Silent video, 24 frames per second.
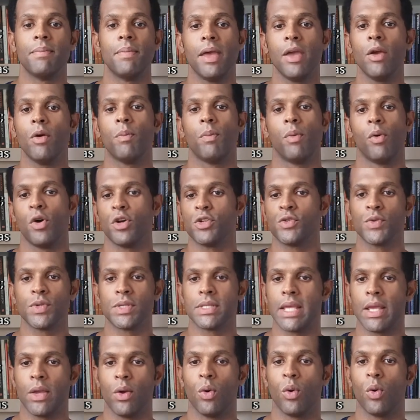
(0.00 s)
Recebei-o,
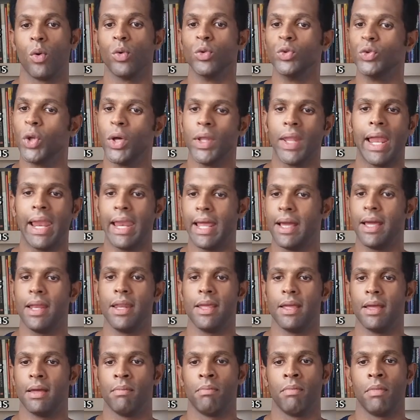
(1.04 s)
pois, no Senhor com
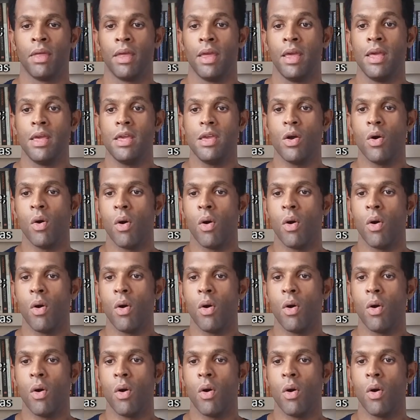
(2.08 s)
toda alegria,